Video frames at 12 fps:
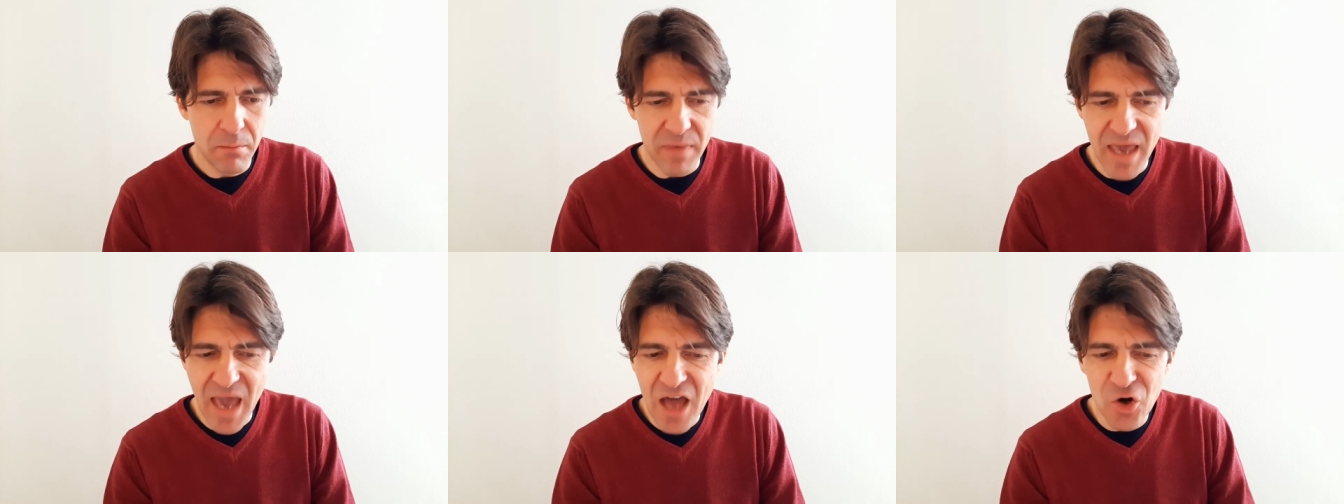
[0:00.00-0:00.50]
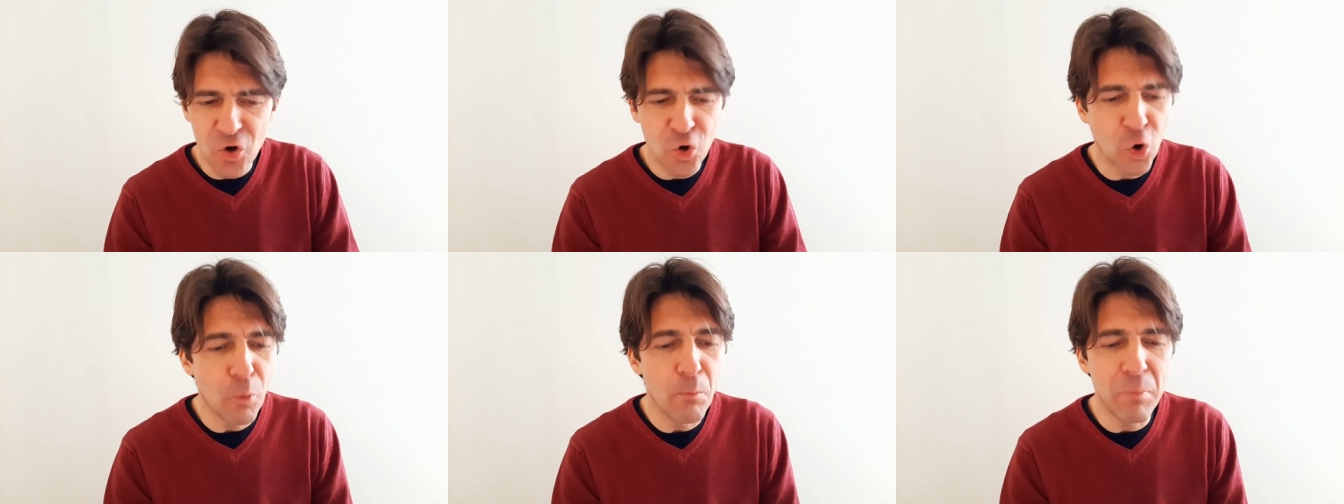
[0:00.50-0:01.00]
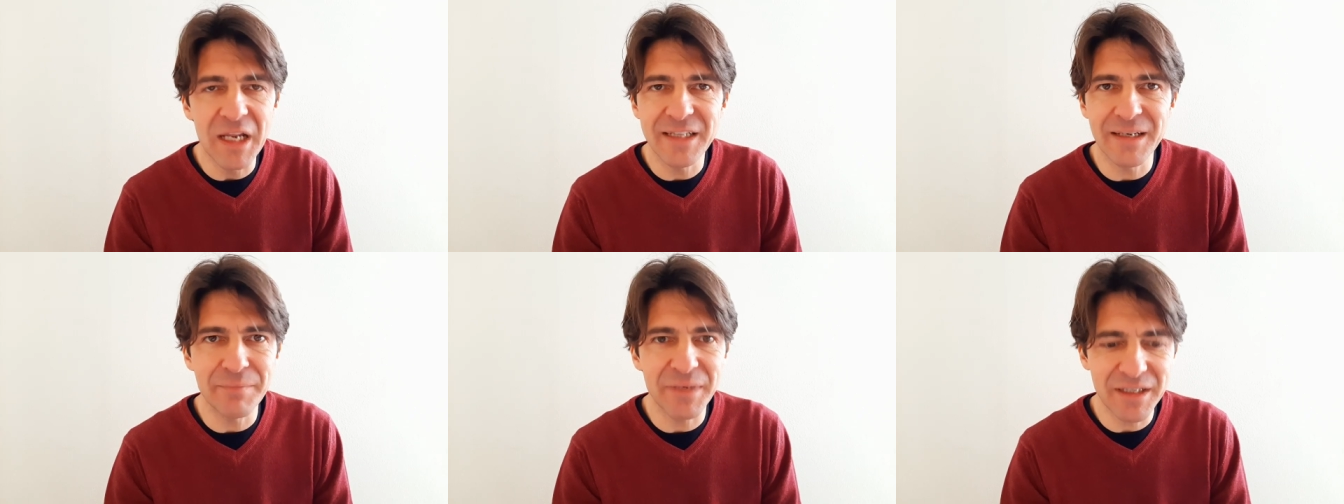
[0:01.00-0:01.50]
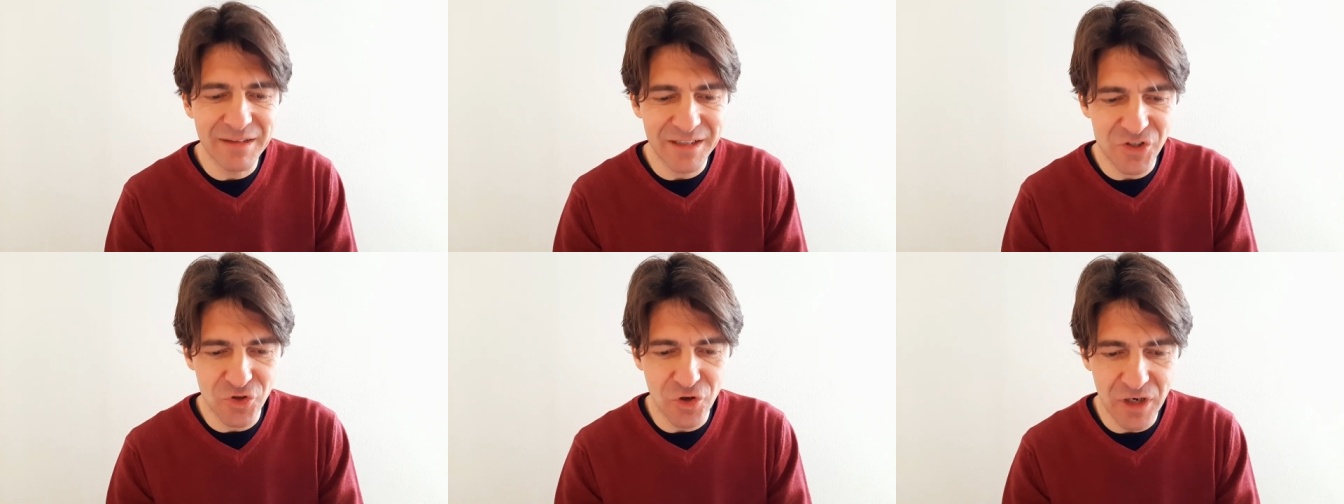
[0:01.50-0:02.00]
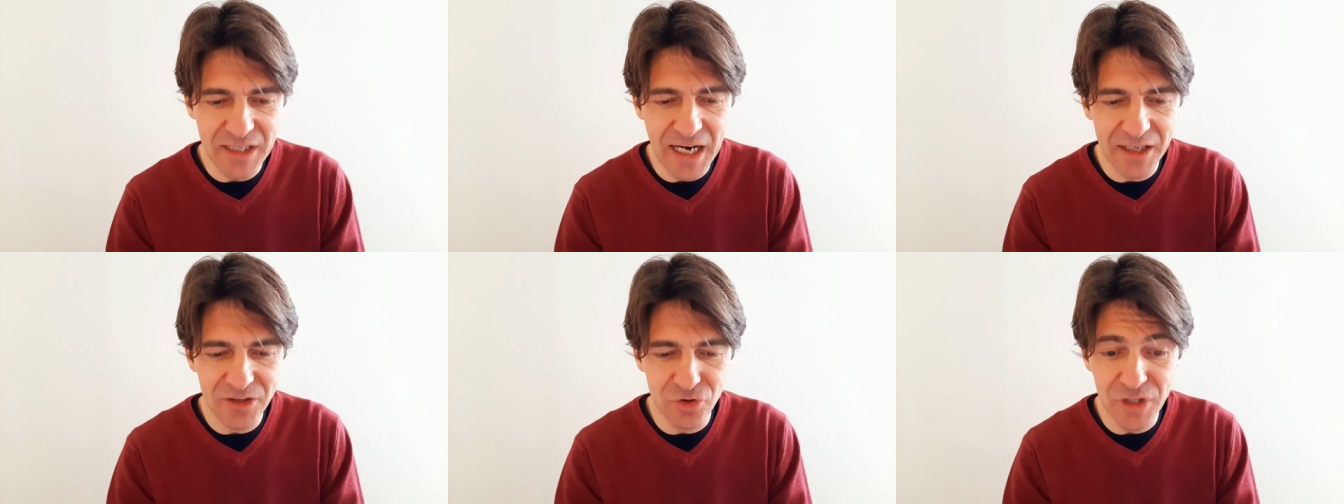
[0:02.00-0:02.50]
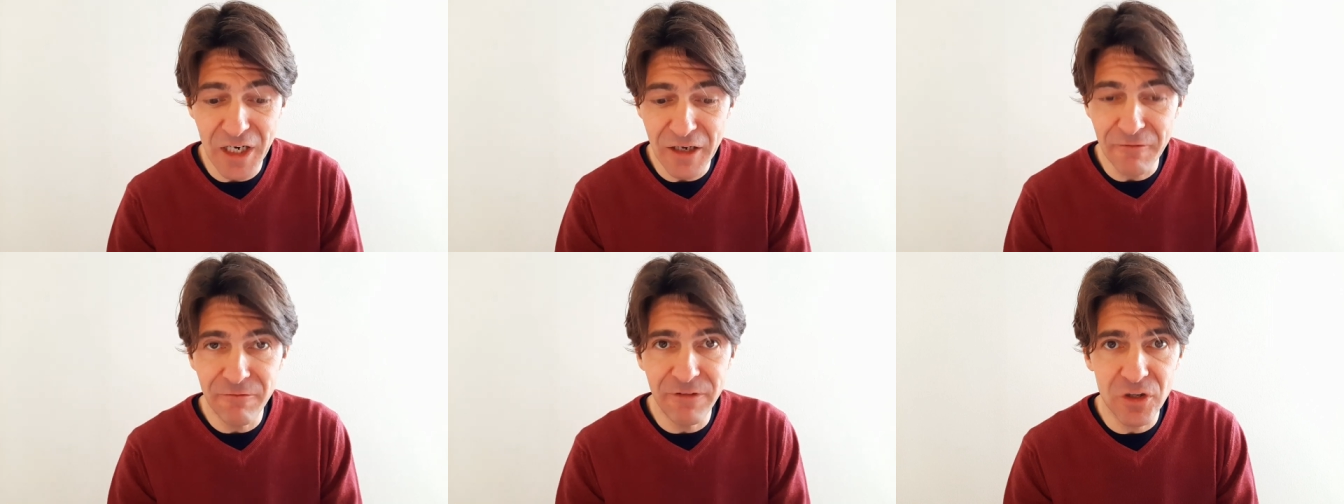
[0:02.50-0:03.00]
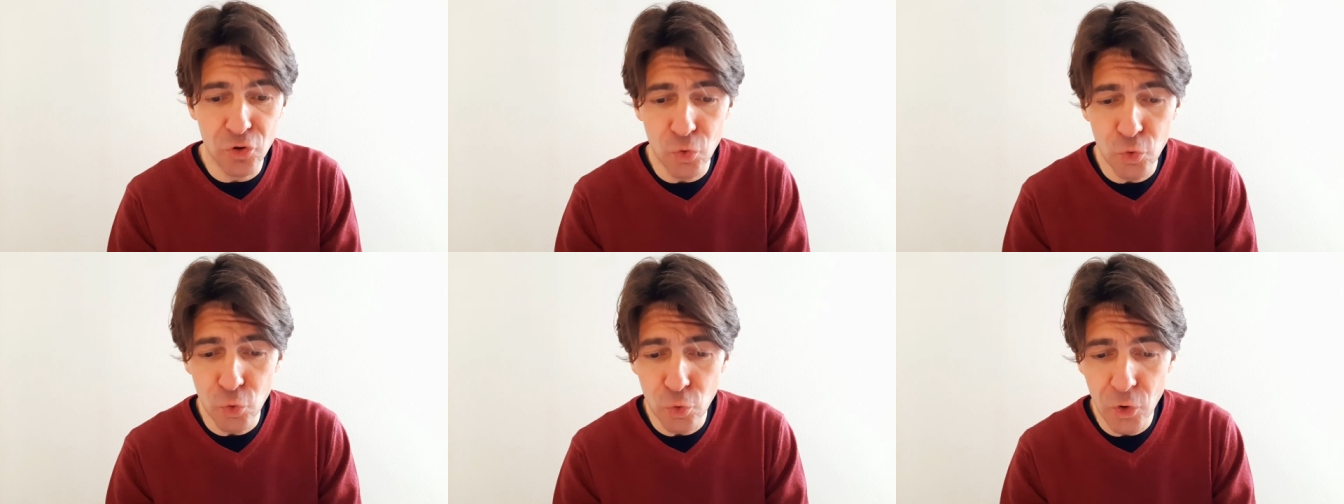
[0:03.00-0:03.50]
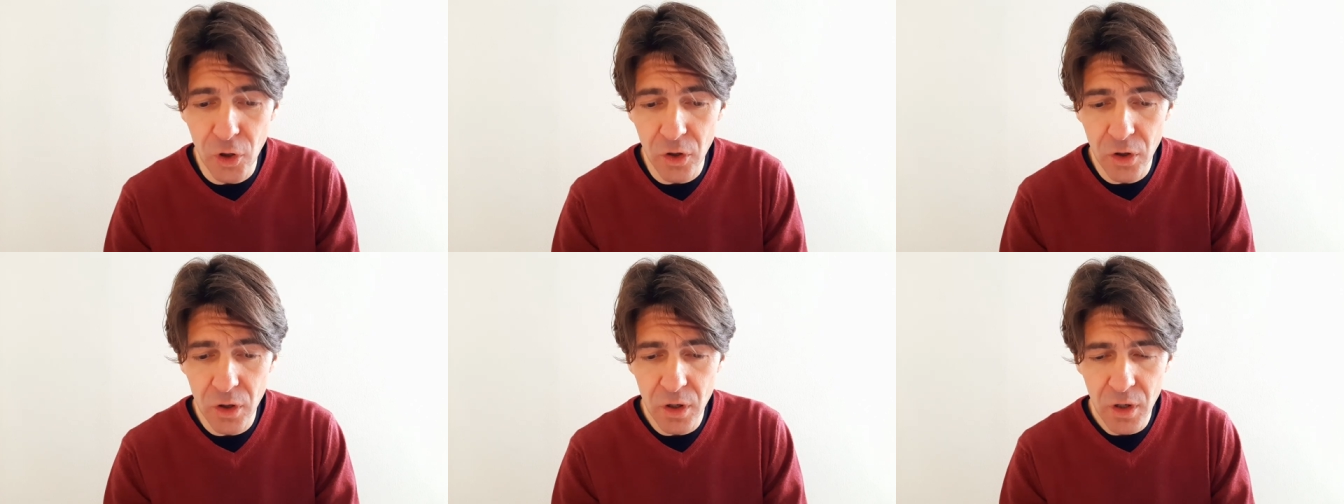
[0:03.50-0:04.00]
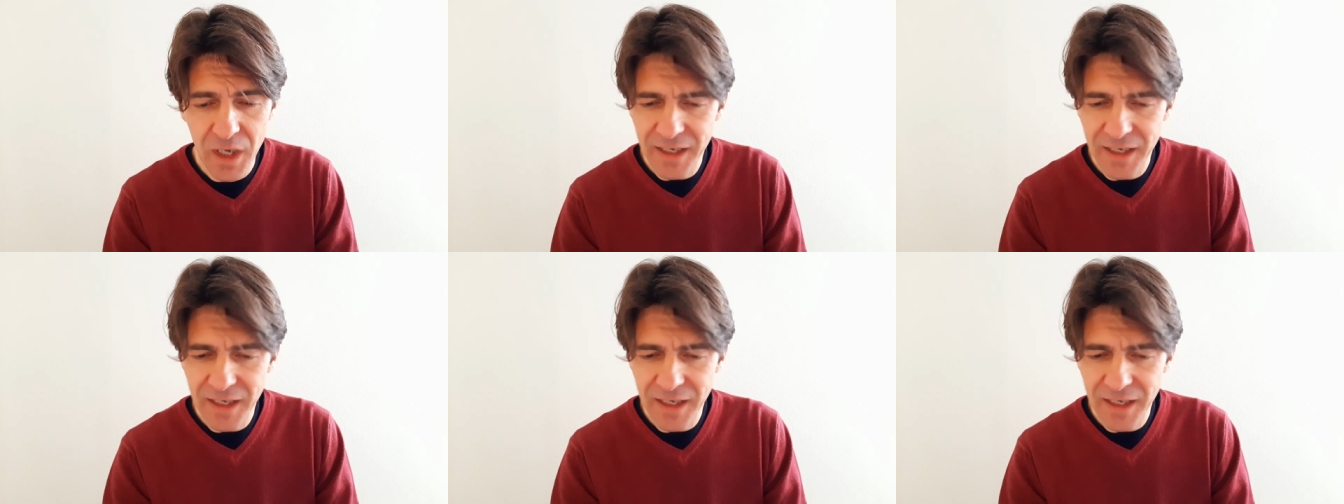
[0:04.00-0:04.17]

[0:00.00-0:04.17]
mi ero completamente scordato dell'infido cuculo,